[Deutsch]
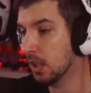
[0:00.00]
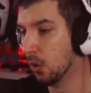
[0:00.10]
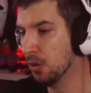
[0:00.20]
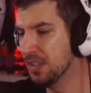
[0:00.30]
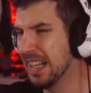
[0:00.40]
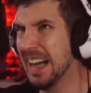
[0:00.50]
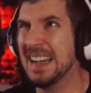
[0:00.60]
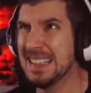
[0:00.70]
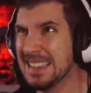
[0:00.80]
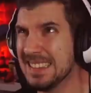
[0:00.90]
Und
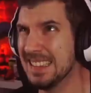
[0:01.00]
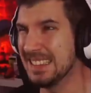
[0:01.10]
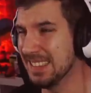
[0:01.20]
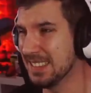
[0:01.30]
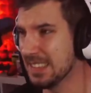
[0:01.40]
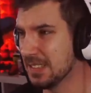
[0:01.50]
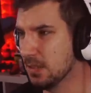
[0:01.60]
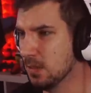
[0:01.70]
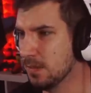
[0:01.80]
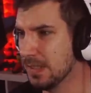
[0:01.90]
eigentlich ist das
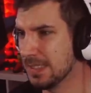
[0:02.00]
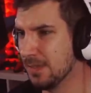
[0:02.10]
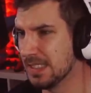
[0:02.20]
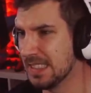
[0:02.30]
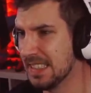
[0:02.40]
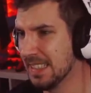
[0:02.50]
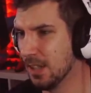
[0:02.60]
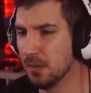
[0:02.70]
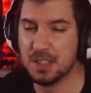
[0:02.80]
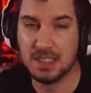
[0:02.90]
irgendwas, was eher
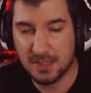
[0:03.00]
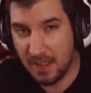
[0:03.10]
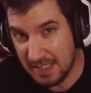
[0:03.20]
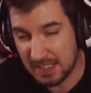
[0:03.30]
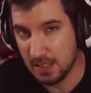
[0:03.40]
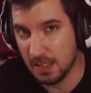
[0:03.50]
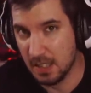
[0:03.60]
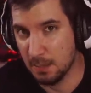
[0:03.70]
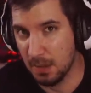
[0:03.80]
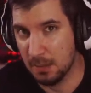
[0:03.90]
auf den
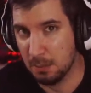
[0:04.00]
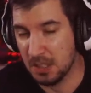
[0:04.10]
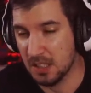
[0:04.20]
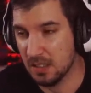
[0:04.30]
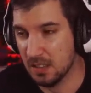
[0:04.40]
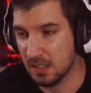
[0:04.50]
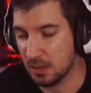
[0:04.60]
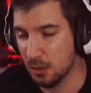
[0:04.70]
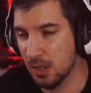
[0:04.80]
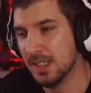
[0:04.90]
Zweitkanal bei mir äh,
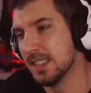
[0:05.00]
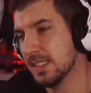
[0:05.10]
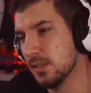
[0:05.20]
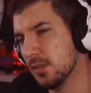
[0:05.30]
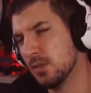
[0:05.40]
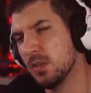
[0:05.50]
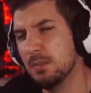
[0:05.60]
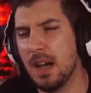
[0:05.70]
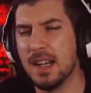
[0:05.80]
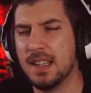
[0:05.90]
gehört. Da sind so
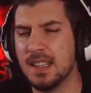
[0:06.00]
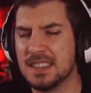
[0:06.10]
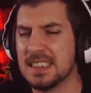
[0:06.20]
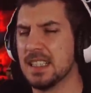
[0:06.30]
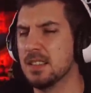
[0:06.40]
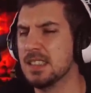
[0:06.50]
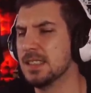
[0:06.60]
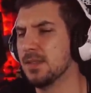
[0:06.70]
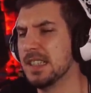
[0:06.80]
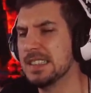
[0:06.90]
Stream-Highlights, Sachen, die
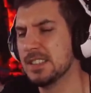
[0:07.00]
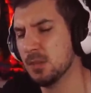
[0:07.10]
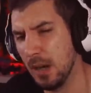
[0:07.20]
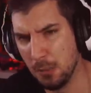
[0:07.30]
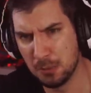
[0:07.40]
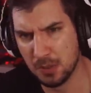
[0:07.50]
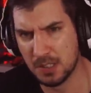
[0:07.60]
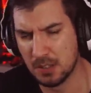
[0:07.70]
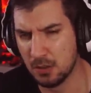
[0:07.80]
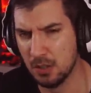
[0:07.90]
jetzt vielleicht nicht zum
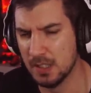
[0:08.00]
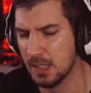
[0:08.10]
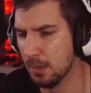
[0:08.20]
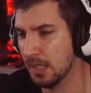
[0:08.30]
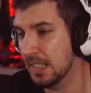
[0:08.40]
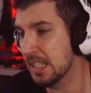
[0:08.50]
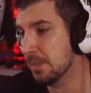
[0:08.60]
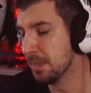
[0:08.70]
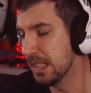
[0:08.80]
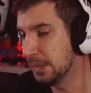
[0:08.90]
Hauptcontent gehören, aber
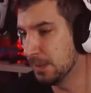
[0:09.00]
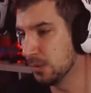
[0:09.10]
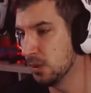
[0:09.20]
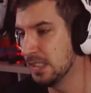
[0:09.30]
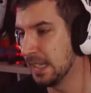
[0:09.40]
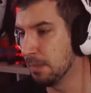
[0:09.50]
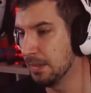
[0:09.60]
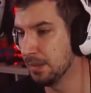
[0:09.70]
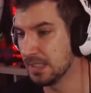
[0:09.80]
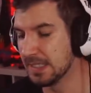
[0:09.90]
ich persönlich habe
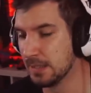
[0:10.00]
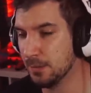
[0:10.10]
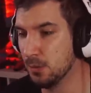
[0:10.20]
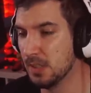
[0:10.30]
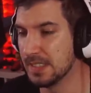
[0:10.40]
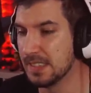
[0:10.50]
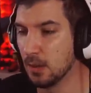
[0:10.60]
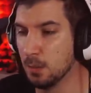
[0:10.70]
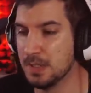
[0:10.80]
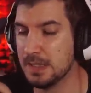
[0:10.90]
einfach das Gefühl, dass ich
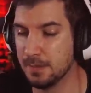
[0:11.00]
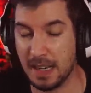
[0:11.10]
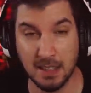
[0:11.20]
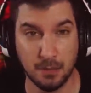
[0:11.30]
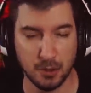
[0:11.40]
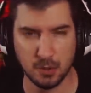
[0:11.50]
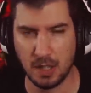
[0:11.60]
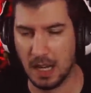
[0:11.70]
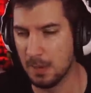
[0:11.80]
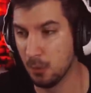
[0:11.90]
auch ein bisschen
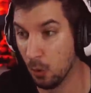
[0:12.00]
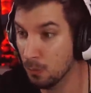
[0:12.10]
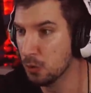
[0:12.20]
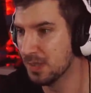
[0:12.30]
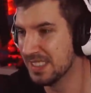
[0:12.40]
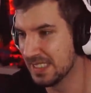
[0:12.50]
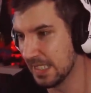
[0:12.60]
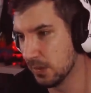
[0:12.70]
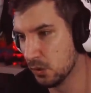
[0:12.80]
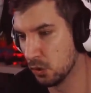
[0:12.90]
Verantwortung habe, um über diese
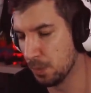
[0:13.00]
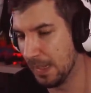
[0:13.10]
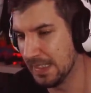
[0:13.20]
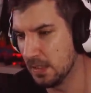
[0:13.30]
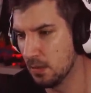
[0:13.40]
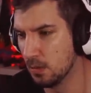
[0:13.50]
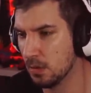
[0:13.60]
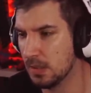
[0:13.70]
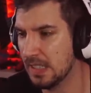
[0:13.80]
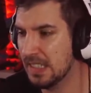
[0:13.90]
Sachen zu sprechen
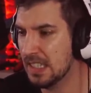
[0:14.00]
und